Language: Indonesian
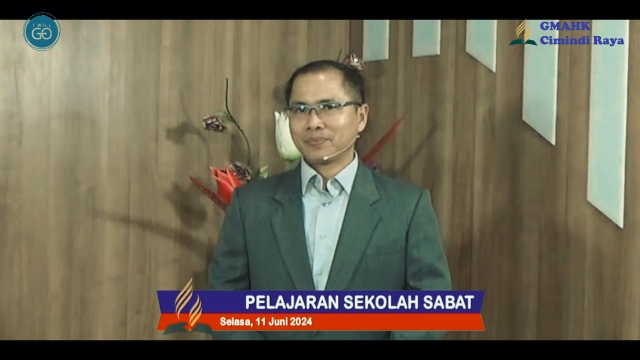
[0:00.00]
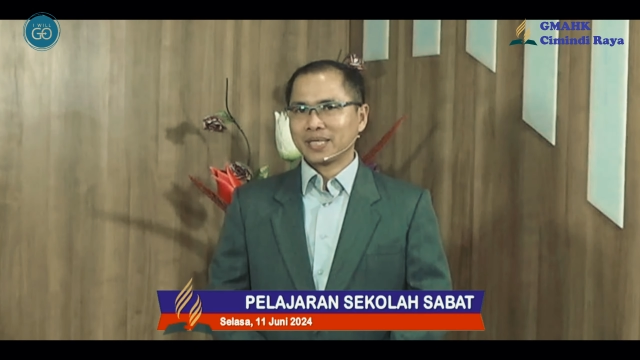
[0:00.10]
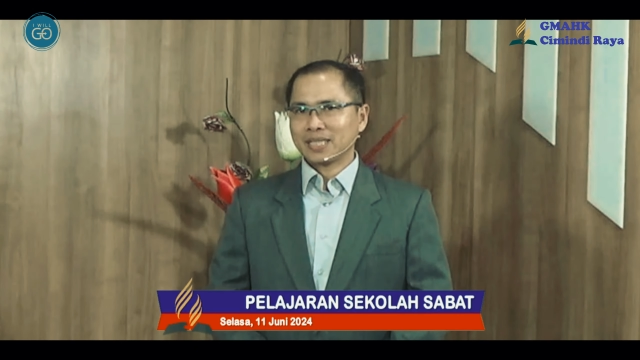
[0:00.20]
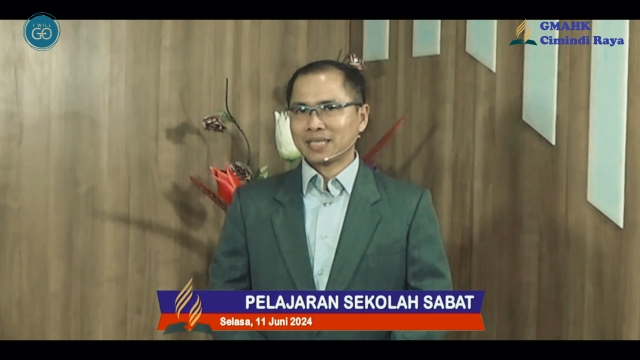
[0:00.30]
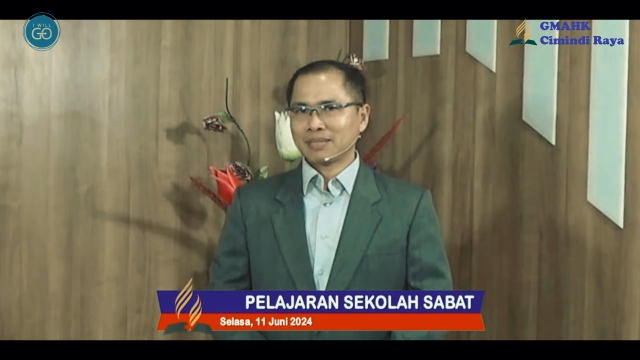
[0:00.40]

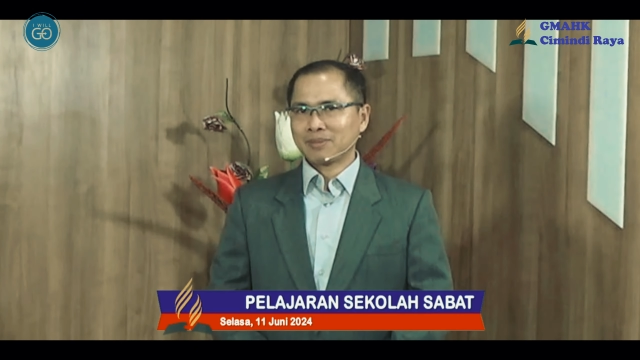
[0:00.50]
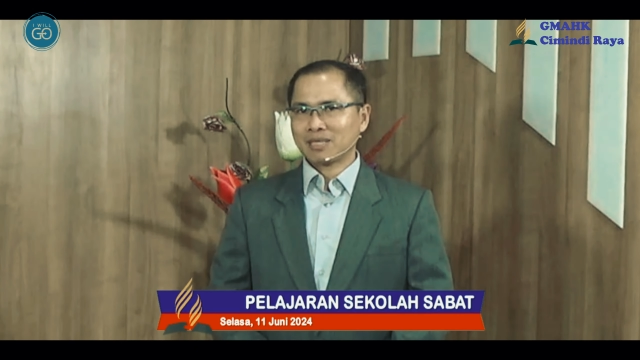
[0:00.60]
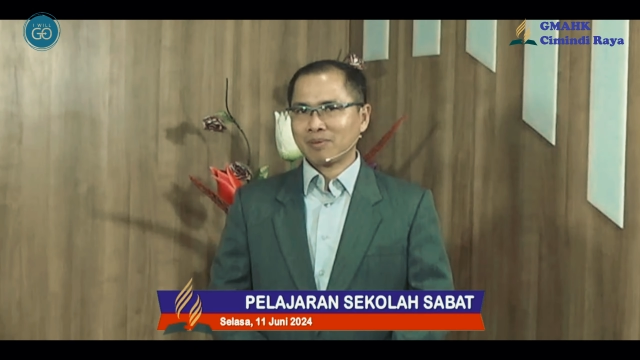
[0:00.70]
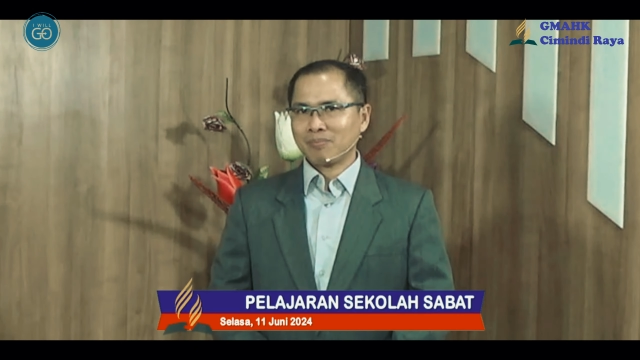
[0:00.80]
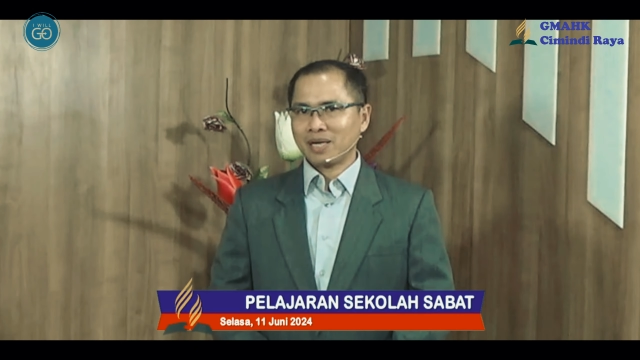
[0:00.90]
Kita
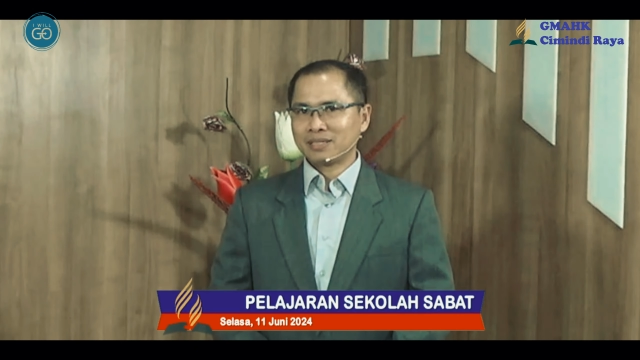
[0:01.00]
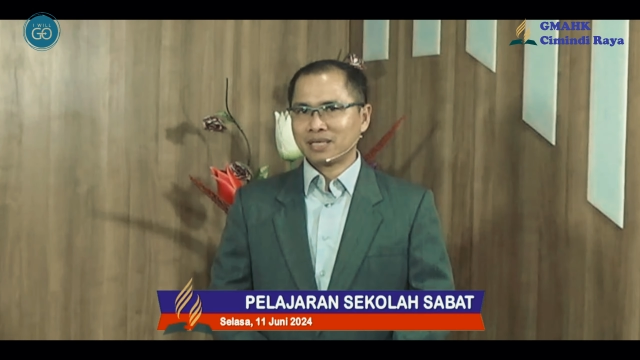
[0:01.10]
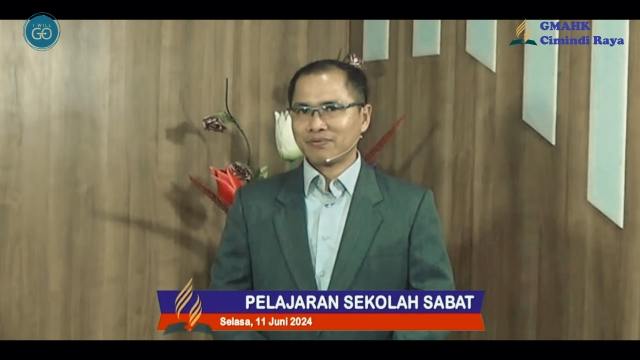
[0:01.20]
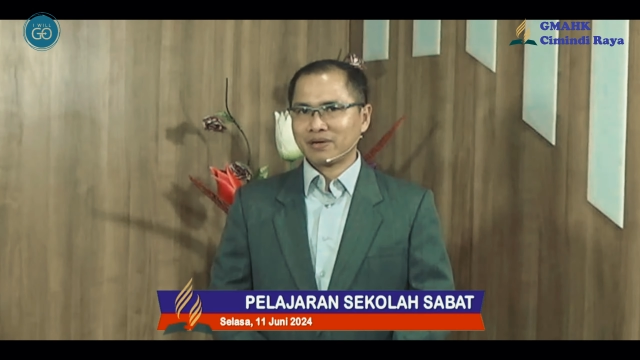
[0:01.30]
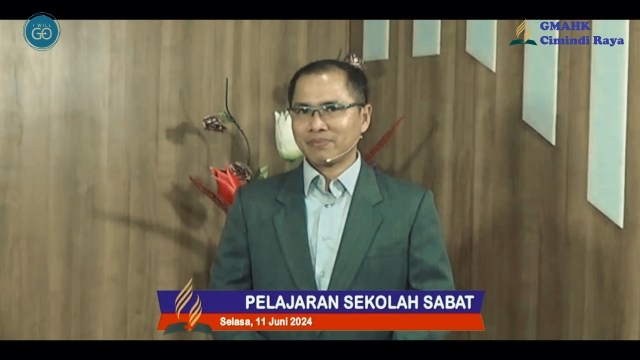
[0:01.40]
sama-sama
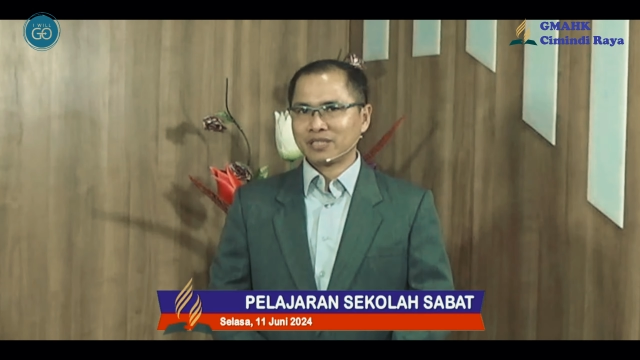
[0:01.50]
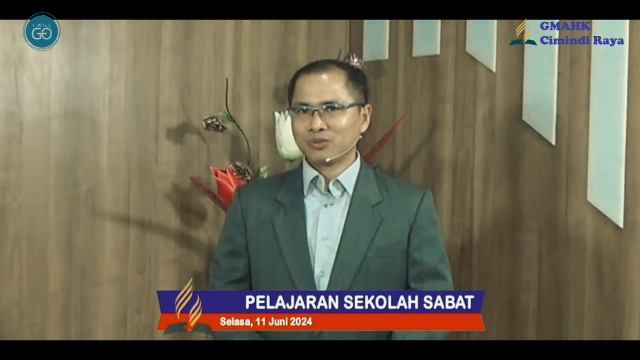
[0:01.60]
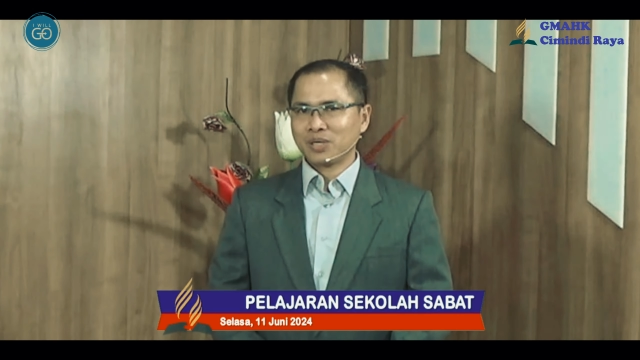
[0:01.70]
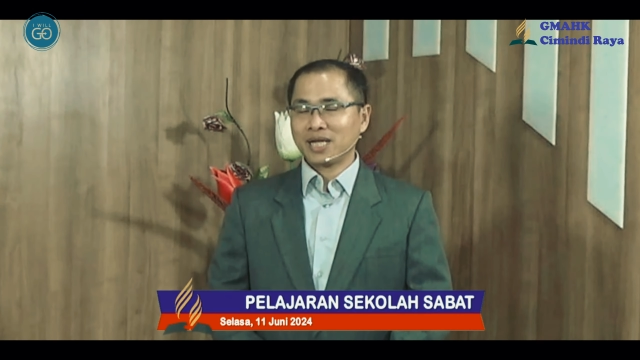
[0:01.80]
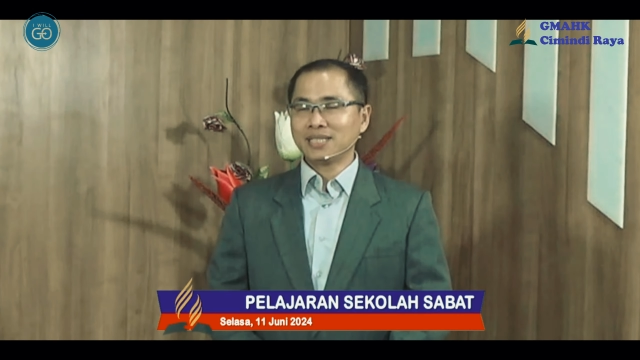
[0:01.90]
belajar firman
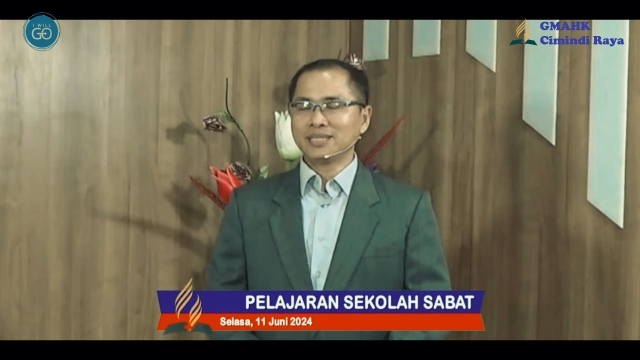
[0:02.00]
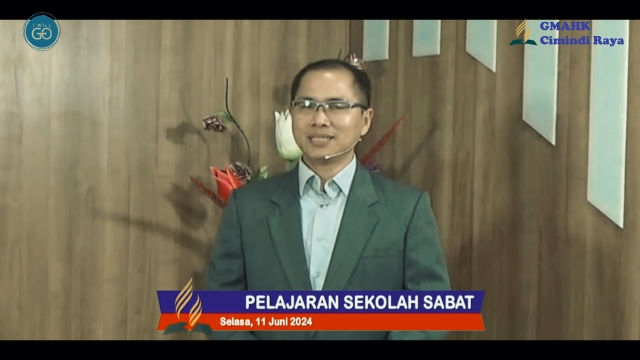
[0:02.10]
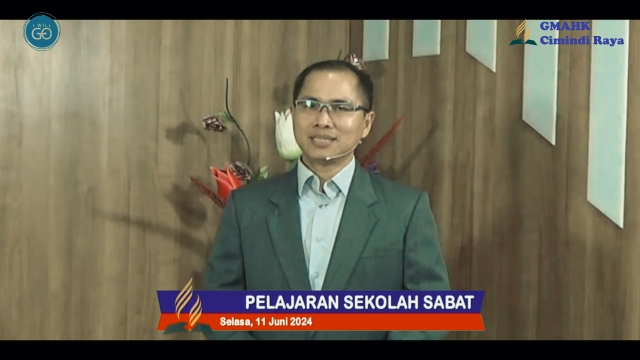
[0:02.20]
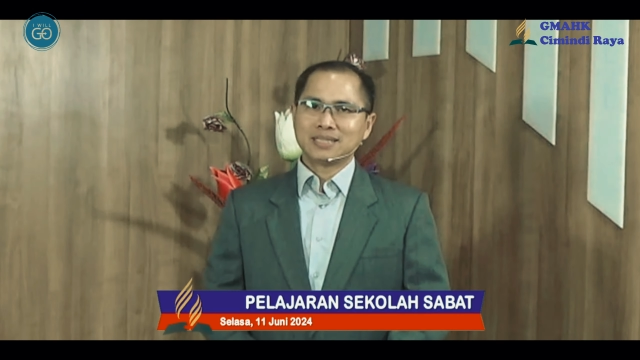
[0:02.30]
Tuhan.